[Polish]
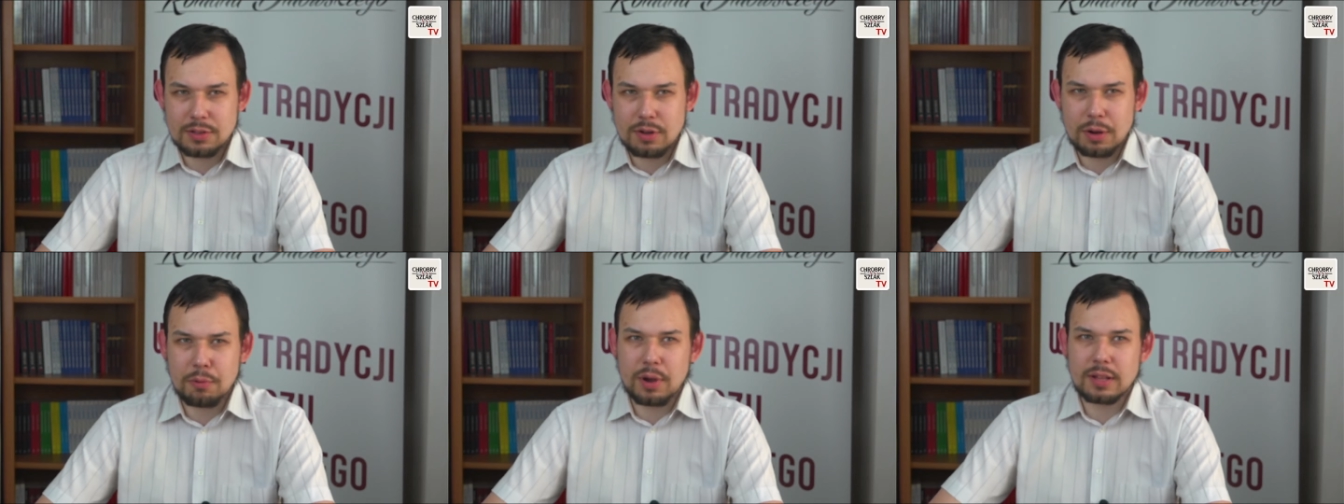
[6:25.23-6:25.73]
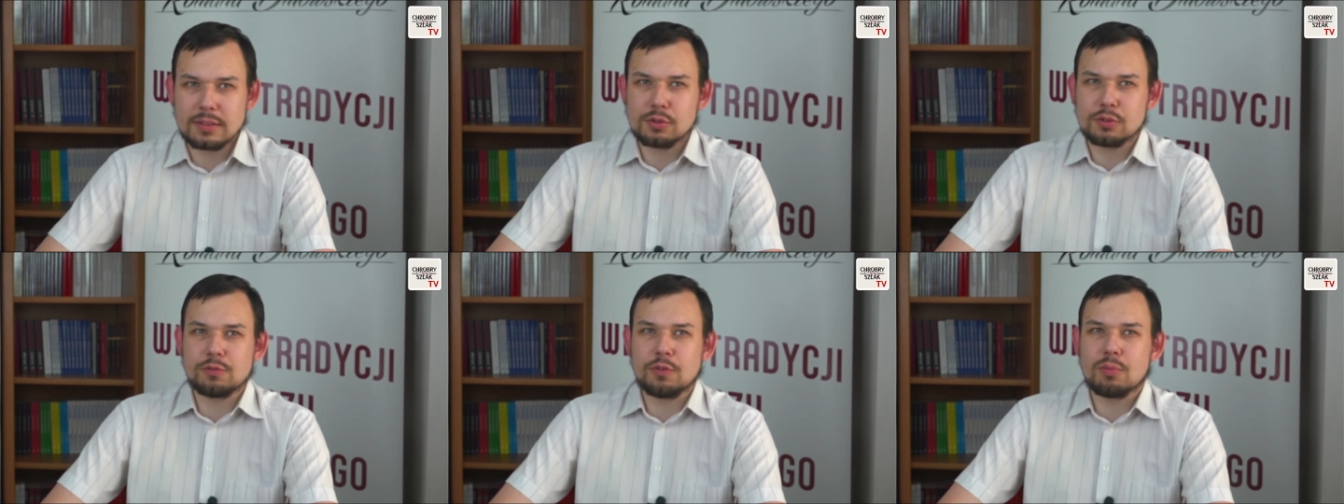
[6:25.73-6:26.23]
No akurat
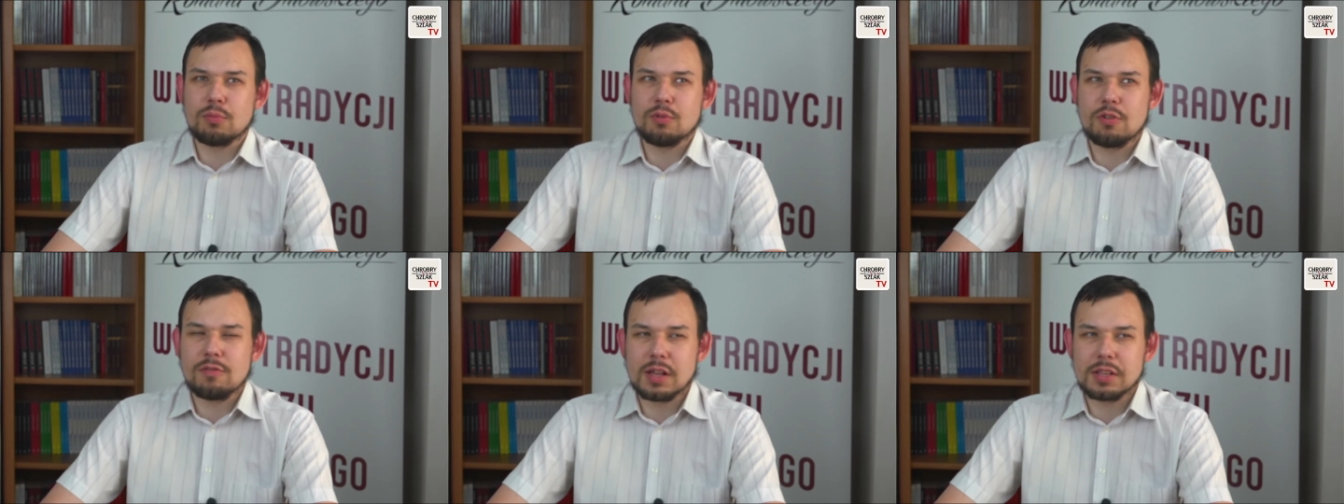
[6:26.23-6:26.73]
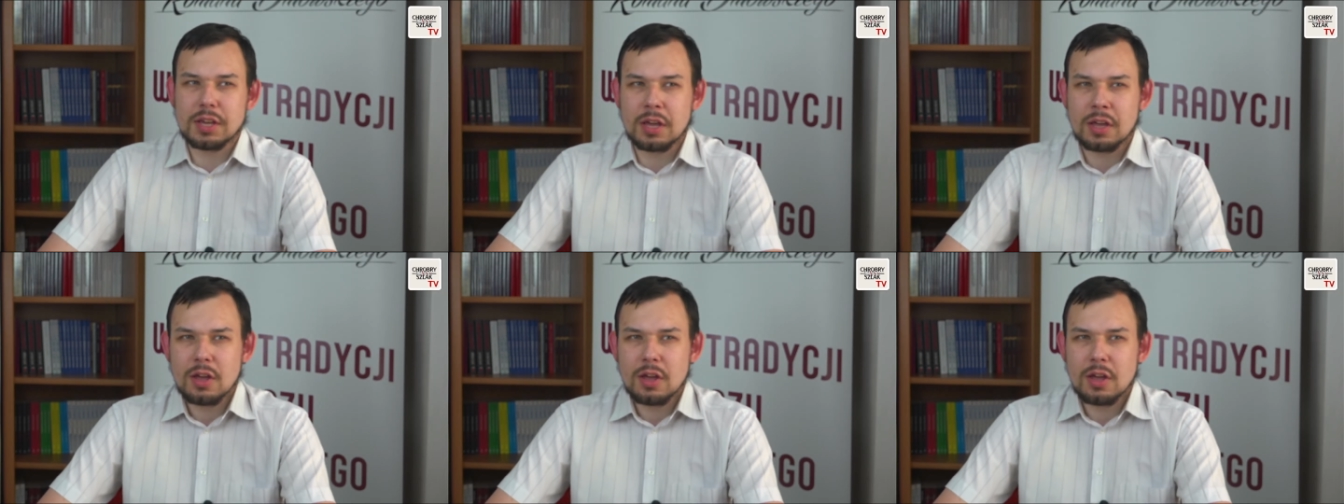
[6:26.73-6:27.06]
to sformułowanie